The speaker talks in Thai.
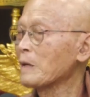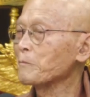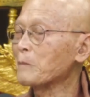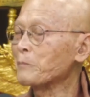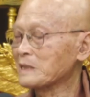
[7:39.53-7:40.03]

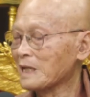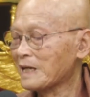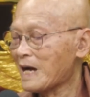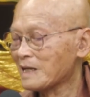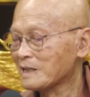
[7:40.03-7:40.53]
เป็นปฏิ
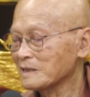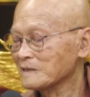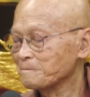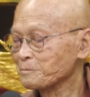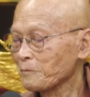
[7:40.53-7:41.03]
ฆะเกิ
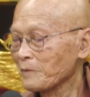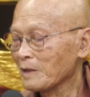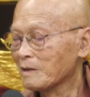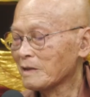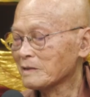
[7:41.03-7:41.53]
ด
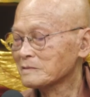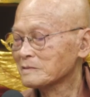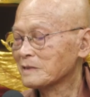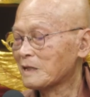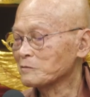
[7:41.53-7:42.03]
ก็
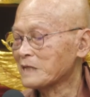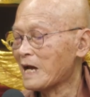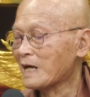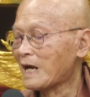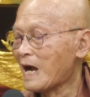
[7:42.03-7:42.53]
เข้าใจ
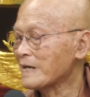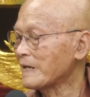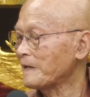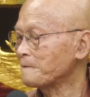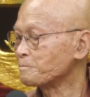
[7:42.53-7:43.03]
อาการ
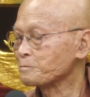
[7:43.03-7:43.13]
นี้